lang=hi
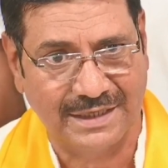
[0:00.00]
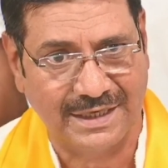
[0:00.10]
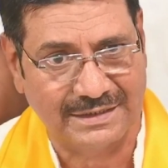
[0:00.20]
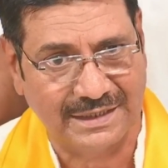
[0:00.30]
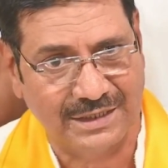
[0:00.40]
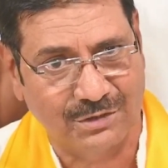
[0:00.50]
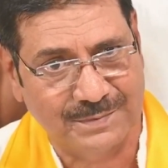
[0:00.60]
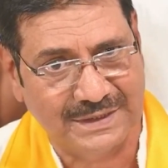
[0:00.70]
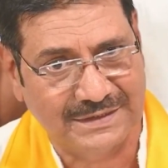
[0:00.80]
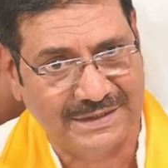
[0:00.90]
का था
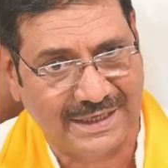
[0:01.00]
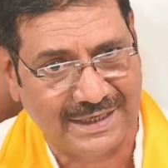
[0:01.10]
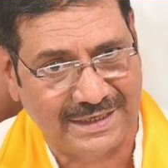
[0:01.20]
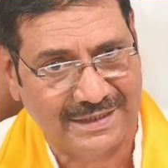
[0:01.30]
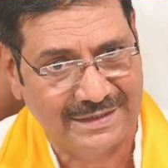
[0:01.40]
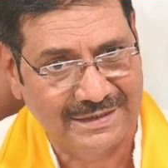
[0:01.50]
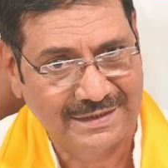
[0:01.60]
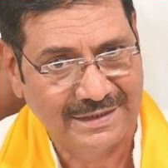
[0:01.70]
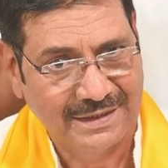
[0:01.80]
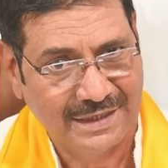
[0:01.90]
गुप्ता जी आगे
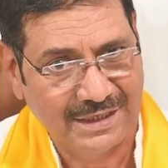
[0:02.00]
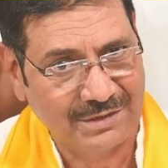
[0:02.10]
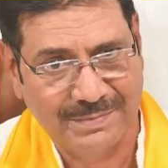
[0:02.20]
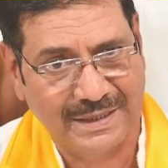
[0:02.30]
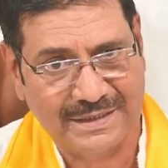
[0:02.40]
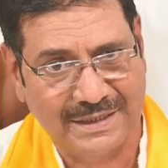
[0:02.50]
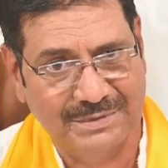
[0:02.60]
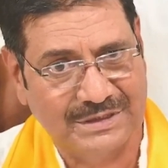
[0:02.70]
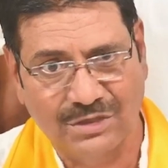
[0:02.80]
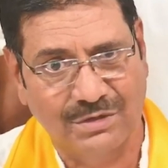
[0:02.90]
और बैठ के भी
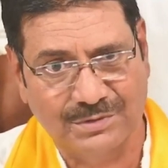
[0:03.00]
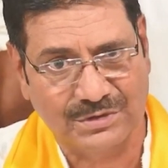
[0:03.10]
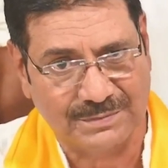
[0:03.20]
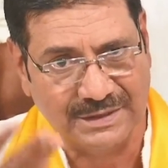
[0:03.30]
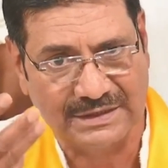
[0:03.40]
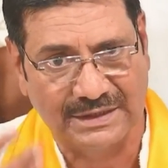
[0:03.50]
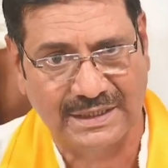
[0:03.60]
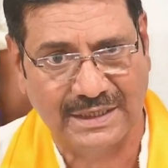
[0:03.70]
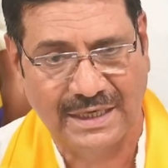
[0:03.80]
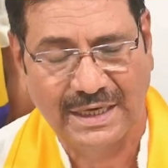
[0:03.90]
चलो अब तो समर्थन दे
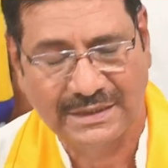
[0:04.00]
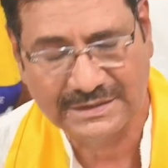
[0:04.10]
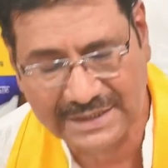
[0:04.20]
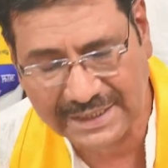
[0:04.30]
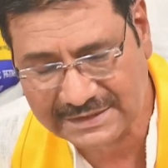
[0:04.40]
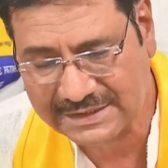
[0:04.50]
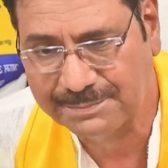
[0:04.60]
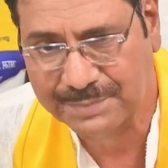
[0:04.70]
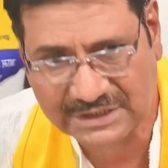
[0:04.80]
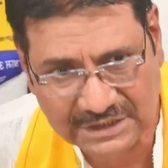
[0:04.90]
इस देश की
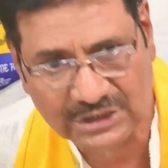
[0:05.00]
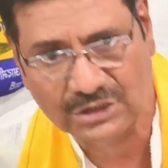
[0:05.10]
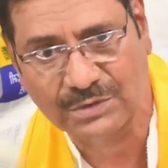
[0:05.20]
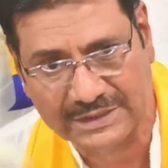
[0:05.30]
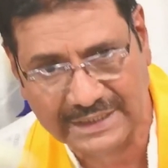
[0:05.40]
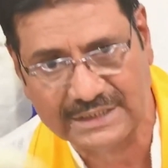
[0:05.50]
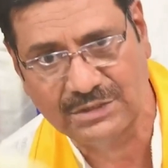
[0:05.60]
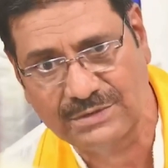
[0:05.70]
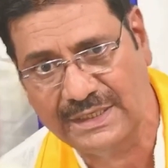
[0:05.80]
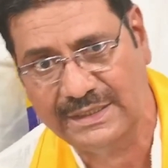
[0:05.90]
परिस्थितियों को देखते
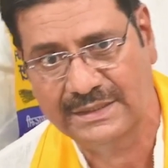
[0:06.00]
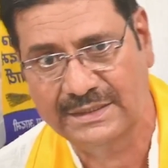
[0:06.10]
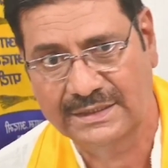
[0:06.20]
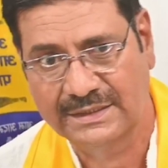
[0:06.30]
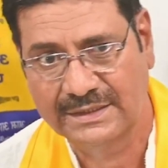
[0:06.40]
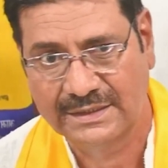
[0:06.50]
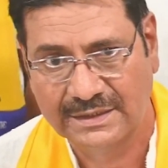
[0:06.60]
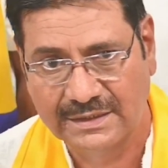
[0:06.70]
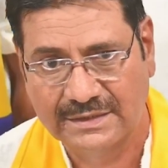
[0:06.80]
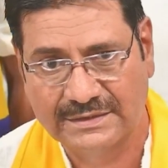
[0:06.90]
हुए
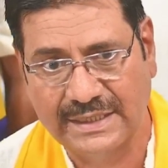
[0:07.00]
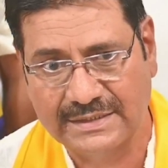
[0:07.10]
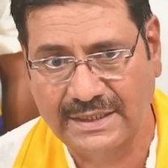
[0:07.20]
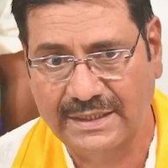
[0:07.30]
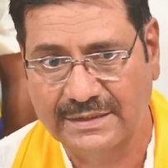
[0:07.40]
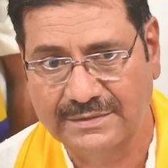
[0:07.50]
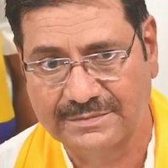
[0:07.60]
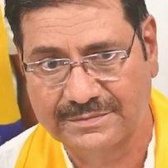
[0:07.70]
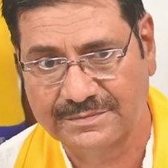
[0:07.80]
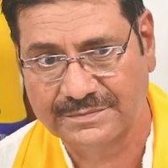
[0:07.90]
जैसे
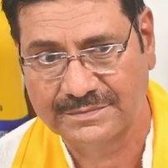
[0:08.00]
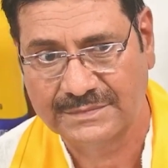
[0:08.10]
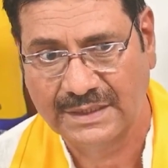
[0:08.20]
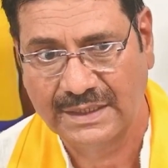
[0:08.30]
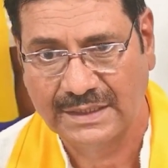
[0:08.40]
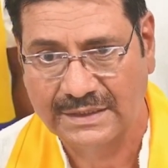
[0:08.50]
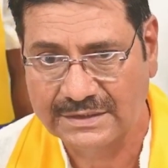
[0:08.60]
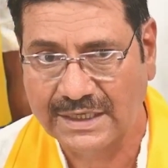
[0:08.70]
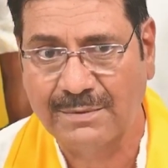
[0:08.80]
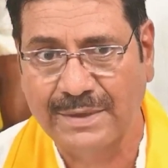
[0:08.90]

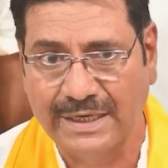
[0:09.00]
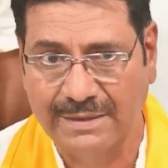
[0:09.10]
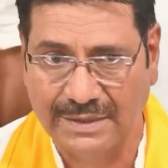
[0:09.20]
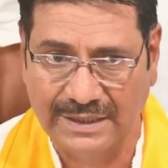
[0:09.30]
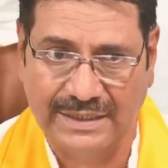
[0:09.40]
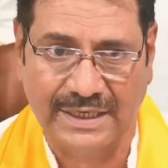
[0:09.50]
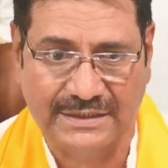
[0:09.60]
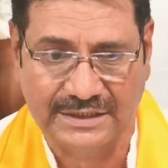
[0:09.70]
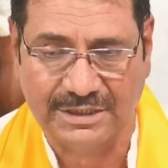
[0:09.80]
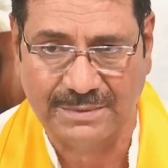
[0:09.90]
श्री हमारे माननीय
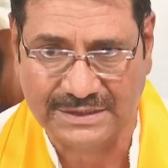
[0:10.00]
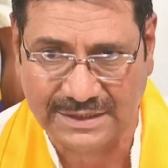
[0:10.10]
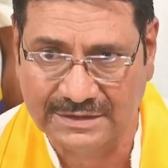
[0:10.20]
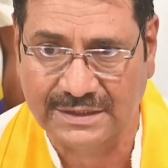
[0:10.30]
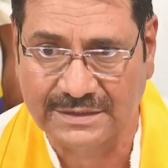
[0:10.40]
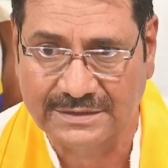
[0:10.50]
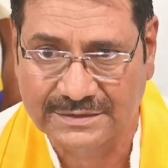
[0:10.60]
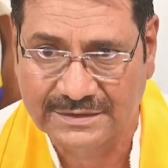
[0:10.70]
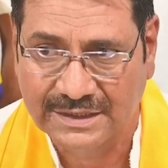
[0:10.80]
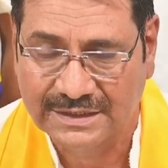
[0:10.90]
राज्यसभा सांसद
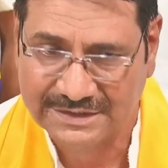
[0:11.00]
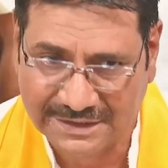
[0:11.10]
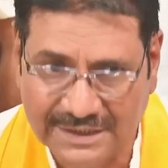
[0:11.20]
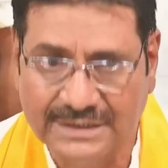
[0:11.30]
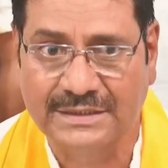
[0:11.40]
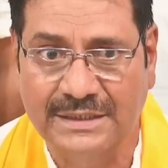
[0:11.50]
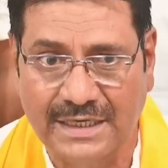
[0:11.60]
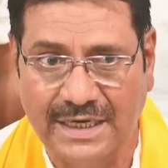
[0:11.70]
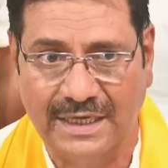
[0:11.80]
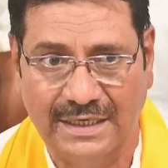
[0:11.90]
संजय सिंह ने
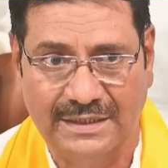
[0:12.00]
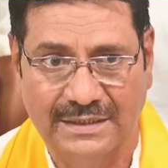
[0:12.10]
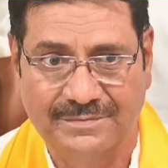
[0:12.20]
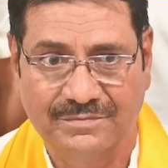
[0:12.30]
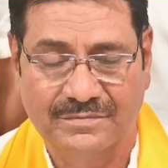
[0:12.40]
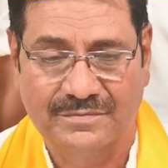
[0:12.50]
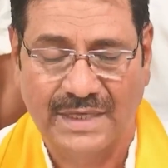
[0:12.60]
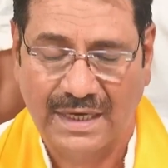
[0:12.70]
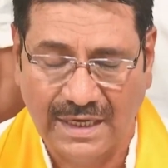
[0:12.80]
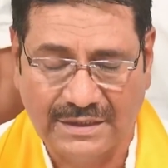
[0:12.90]
कहा
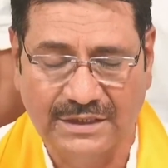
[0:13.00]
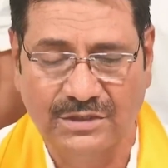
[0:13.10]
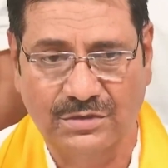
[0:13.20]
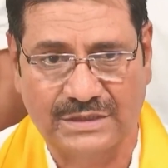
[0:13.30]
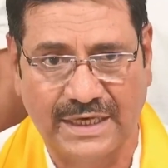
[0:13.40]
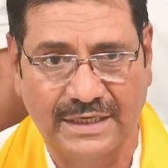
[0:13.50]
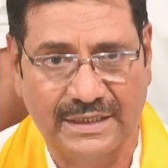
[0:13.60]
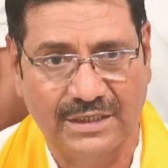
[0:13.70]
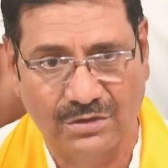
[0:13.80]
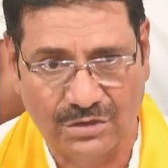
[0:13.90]
आज हिंदुस्तान
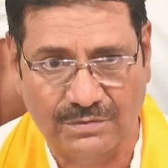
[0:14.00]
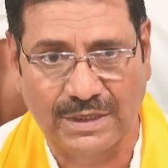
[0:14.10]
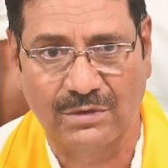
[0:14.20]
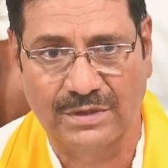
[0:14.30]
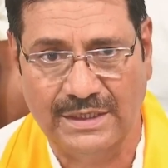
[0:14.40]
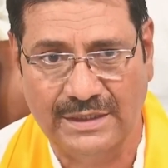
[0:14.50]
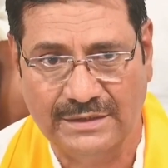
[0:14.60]
की नौजवानों की